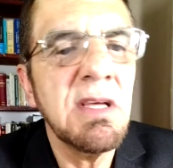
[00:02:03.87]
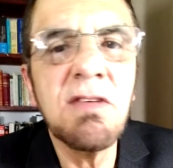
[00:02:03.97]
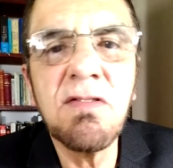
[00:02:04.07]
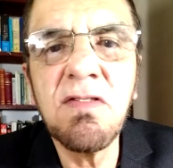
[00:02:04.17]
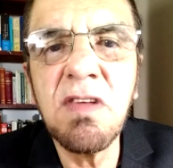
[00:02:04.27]

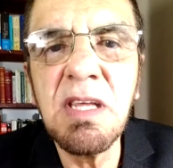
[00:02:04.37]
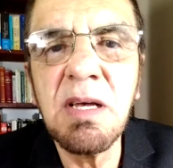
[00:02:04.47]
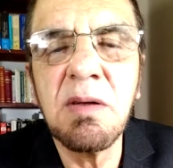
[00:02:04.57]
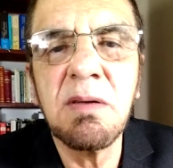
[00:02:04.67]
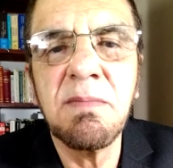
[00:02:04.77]
Isso
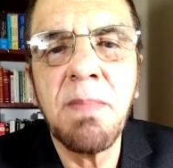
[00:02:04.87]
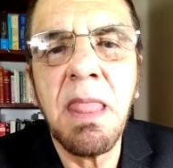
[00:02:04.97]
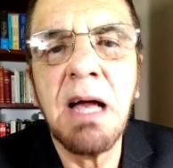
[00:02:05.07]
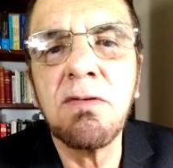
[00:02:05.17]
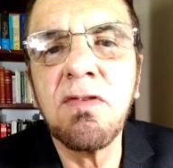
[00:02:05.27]
seria,
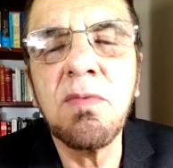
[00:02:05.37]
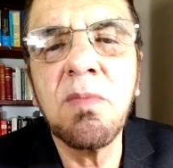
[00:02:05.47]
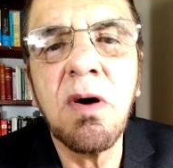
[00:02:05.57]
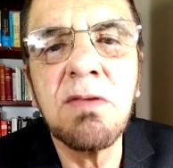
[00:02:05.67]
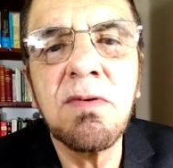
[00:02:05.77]
a grosso
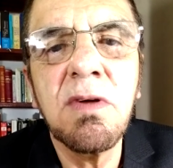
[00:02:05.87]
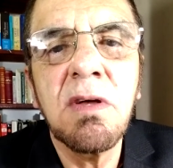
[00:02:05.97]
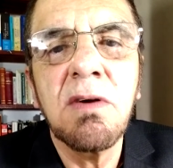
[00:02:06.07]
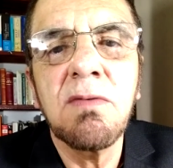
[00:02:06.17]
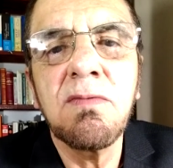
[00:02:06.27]
modo,
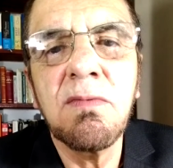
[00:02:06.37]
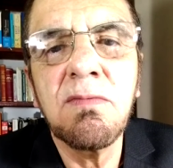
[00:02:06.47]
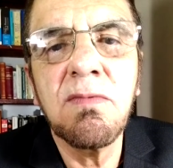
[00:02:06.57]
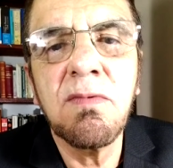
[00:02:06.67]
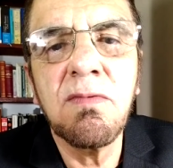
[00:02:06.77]

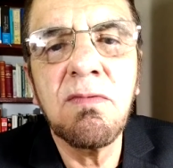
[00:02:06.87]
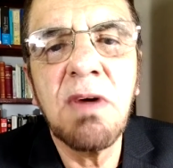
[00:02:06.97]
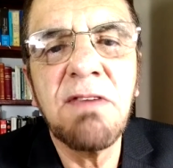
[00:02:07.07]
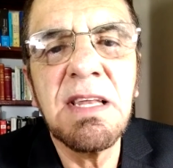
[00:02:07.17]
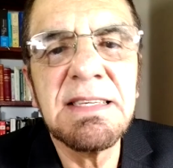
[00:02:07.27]
um,
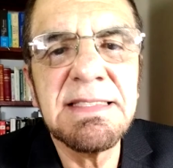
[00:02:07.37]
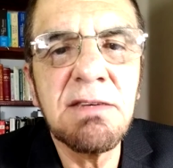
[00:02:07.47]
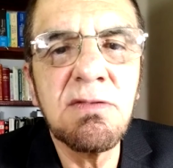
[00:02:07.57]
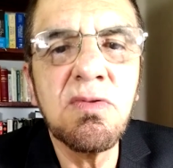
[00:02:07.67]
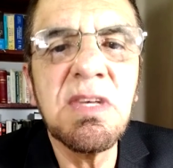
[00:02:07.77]
uma
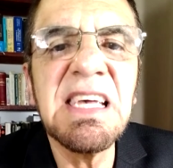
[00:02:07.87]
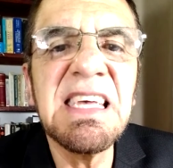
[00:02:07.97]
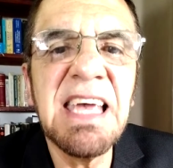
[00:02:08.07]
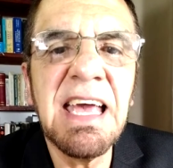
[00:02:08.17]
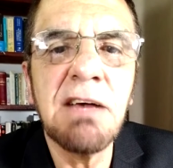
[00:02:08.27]
avaliação do que,
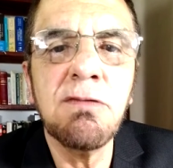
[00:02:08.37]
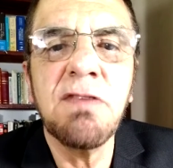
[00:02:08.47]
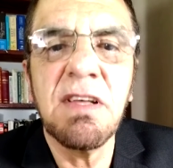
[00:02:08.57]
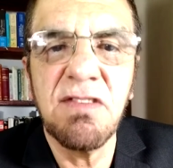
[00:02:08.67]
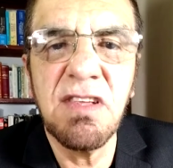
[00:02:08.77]
que é o
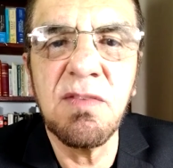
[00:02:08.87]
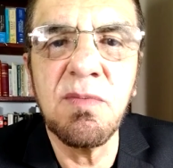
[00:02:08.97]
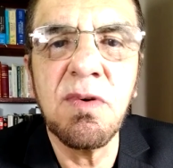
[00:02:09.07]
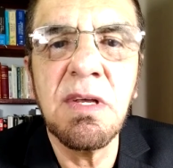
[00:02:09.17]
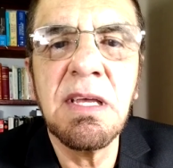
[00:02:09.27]

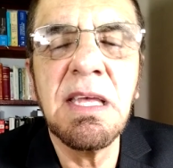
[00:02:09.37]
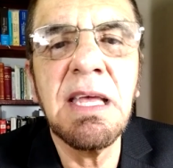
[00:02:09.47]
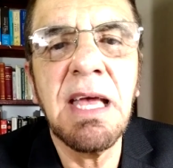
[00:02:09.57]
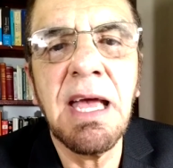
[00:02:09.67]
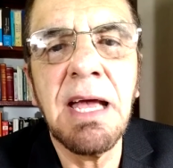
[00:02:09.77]
fascismo,
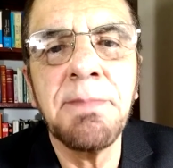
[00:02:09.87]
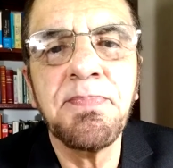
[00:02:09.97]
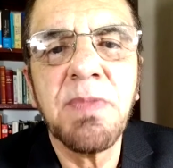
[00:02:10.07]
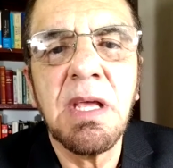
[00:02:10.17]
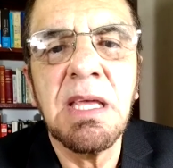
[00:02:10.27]
que é
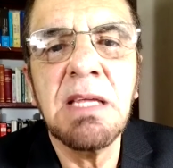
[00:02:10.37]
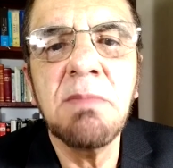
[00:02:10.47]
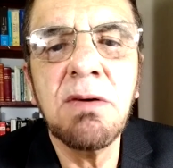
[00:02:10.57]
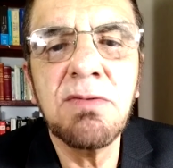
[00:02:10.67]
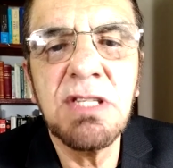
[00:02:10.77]

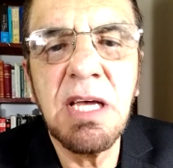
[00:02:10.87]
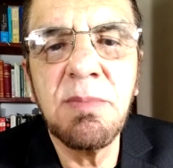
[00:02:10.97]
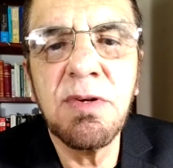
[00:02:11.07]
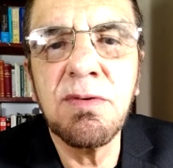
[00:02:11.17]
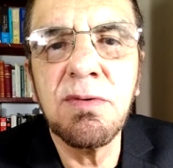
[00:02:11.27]
irmão
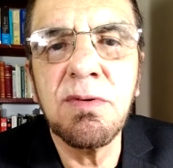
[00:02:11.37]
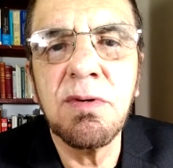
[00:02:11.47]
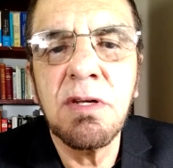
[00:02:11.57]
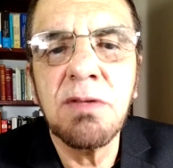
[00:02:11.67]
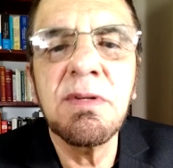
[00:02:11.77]
gêmeo do,
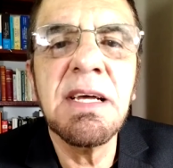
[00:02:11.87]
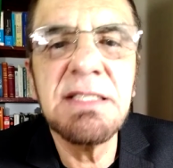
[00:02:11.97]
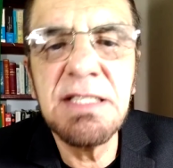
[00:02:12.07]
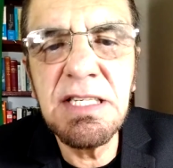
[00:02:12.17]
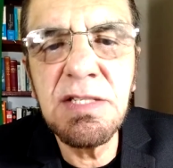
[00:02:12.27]
do
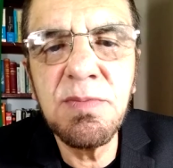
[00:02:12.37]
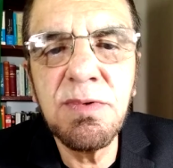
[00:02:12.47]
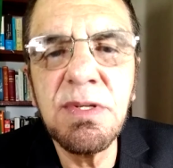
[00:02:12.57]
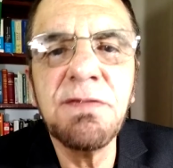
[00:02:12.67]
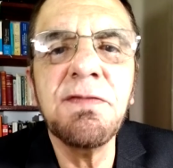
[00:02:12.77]

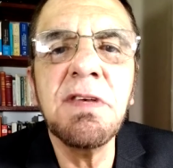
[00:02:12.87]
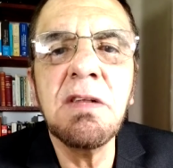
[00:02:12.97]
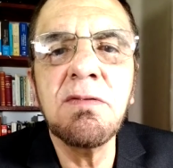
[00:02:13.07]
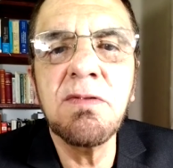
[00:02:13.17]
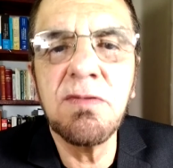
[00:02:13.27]
nazismo e
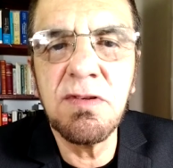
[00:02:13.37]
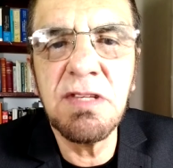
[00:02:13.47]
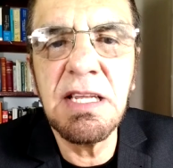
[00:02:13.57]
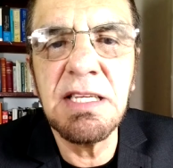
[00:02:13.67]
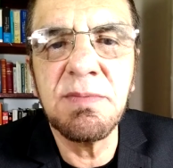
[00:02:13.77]
filho do
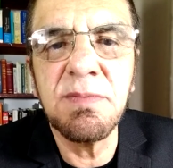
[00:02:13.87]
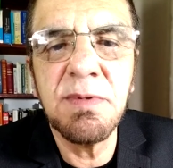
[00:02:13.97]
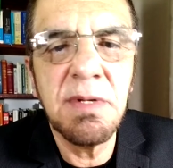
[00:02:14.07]
socialismo.